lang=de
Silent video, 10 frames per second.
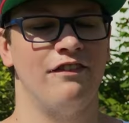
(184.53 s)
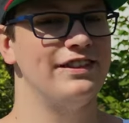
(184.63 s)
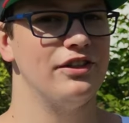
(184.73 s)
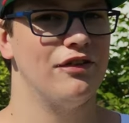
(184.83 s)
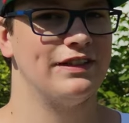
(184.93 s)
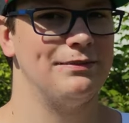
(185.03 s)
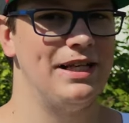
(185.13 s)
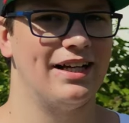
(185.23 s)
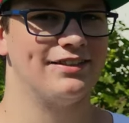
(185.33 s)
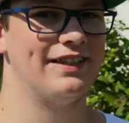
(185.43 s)
Wisst ihr noch, was im
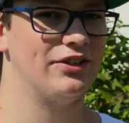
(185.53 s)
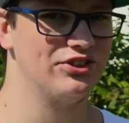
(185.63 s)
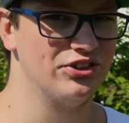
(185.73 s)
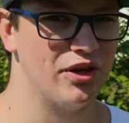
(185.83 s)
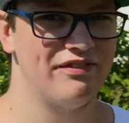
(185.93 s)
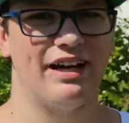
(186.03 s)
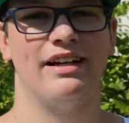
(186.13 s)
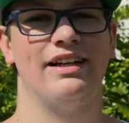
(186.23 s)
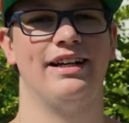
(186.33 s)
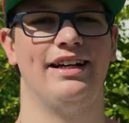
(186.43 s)
Jahr 2009 war?
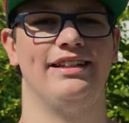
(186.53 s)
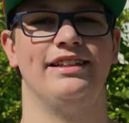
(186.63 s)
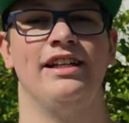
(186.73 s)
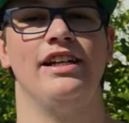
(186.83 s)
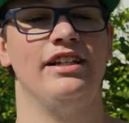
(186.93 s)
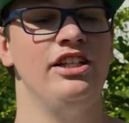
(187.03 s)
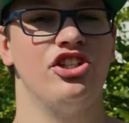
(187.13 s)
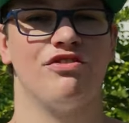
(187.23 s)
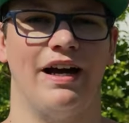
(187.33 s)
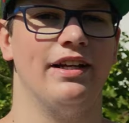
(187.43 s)
Richtig, die
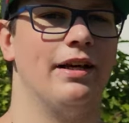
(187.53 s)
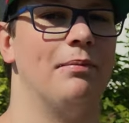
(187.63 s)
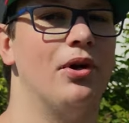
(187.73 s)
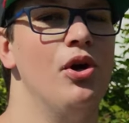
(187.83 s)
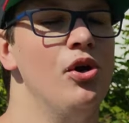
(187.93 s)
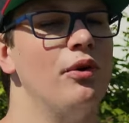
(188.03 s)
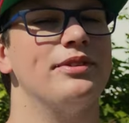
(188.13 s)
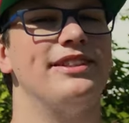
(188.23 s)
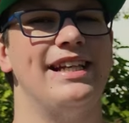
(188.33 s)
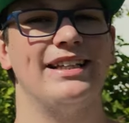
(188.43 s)
Schweinegrippe. Und
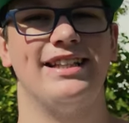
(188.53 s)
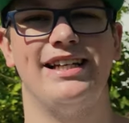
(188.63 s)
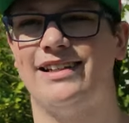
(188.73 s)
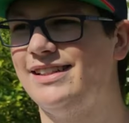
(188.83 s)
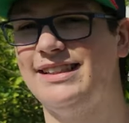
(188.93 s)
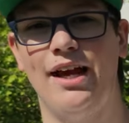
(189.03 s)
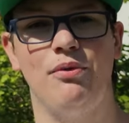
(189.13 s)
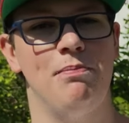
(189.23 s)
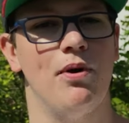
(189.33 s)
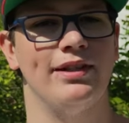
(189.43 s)
zu der Zeit hat das
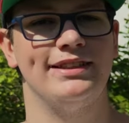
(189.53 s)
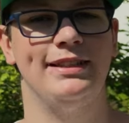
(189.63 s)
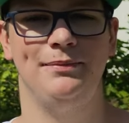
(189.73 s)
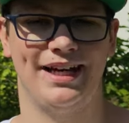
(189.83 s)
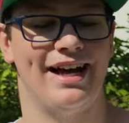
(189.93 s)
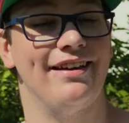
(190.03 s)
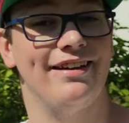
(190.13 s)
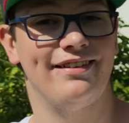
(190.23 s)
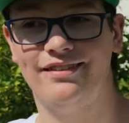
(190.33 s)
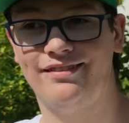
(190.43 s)
Angry Birds Team gerade
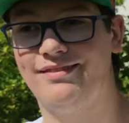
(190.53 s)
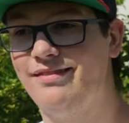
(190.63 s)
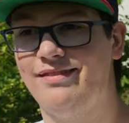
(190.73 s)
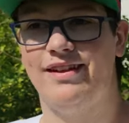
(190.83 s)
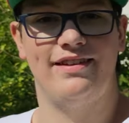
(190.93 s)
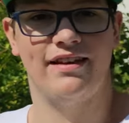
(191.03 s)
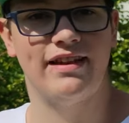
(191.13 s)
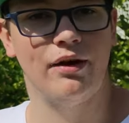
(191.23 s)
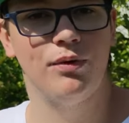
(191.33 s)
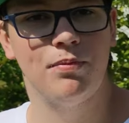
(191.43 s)
das erste
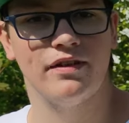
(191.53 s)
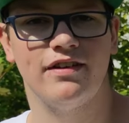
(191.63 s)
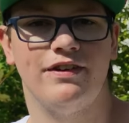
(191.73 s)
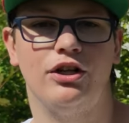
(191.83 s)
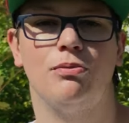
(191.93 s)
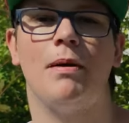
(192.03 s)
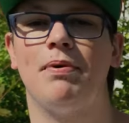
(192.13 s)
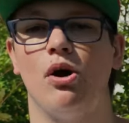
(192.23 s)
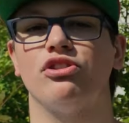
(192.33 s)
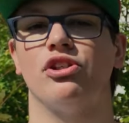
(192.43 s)
Angry Birds entwickelt und man
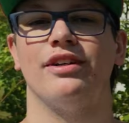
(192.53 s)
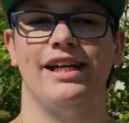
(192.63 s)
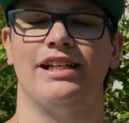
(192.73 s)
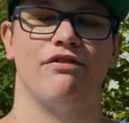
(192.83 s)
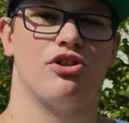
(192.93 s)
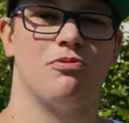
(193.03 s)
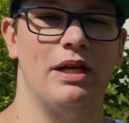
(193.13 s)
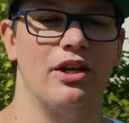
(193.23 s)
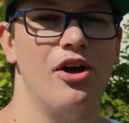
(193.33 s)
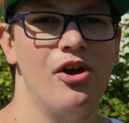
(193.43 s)
brauchte noch Gegner fürs Spiel.